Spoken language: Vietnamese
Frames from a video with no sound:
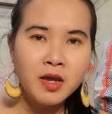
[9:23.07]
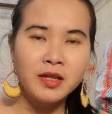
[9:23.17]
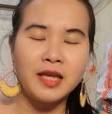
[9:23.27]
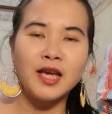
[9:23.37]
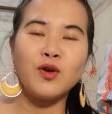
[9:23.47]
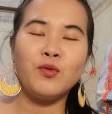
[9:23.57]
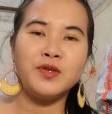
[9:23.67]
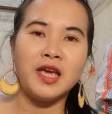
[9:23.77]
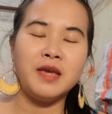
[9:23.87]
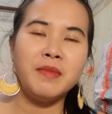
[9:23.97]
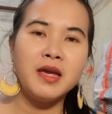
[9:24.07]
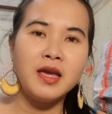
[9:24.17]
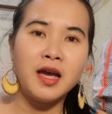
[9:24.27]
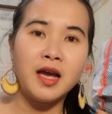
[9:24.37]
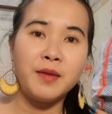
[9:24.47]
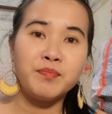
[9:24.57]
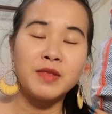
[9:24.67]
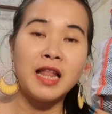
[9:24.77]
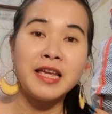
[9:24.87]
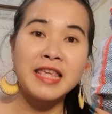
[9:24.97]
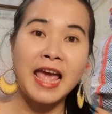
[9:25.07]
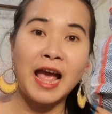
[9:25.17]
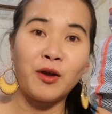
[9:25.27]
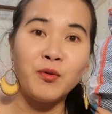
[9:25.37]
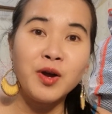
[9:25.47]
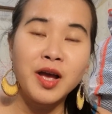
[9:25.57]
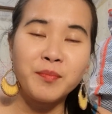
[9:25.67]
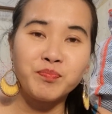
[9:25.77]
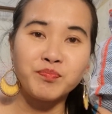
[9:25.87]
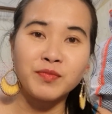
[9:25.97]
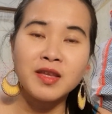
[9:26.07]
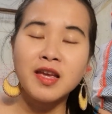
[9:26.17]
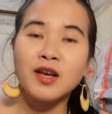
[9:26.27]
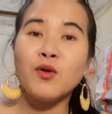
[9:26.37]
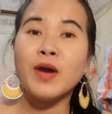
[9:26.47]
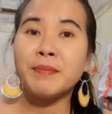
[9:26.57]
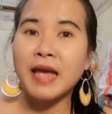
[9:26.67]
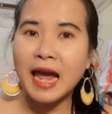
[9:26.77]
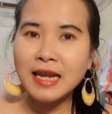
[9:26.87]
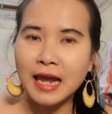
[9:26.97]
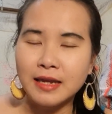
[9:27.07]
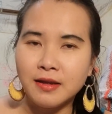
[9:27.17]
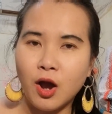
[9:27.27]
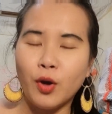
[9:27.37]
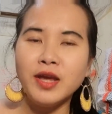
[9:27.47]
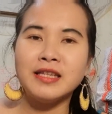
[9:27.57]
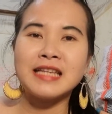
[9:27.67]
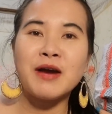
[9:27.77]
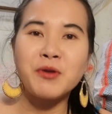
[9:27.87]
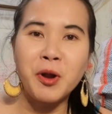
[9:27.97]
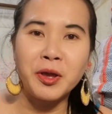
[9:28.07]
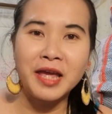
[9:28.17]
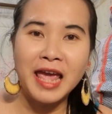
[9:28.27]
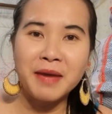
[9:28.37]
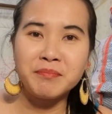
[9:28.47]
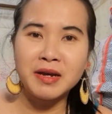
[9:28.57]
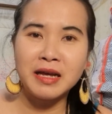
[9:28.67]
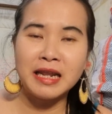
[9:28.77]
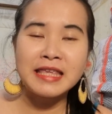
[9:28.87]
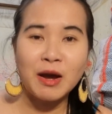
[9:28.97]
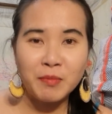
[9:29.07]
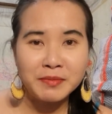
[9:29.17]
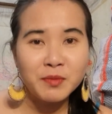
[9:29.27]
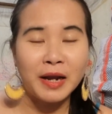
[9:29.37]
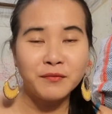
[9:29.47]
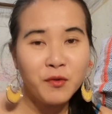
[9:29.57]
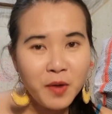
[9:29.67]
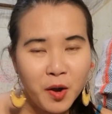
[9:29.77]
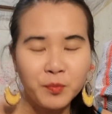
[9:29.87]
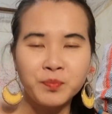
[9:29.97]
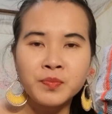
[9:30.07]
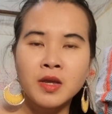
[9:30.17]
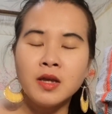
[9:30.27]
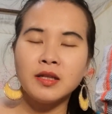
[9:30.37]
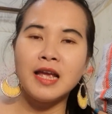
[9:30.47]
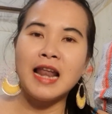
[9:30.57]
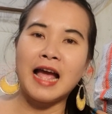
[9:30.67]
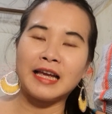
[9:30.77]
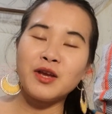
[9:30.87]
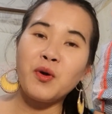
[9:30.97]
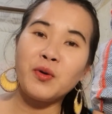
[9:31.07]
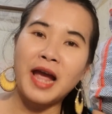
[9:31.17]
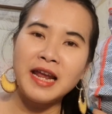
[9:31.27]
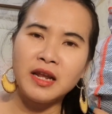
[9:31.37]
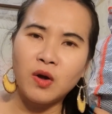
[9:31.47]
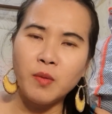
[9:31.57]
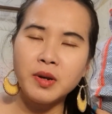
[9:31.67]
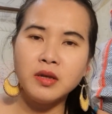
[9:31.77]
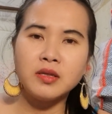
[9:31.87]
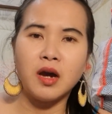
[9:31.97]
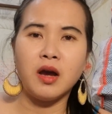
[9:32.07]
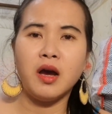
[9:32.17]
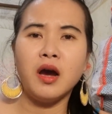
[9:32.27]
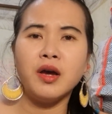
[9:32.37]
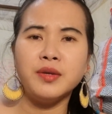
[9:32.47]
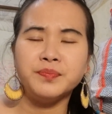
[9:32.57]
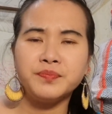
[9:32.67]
thì cái cô chị mới à, lại nhà của à, cô em gái này hỏi làm sao rồi em à, lấy chồng em sống hạnh phúc không thế là cái cô gái này cổ mới nói trời ơi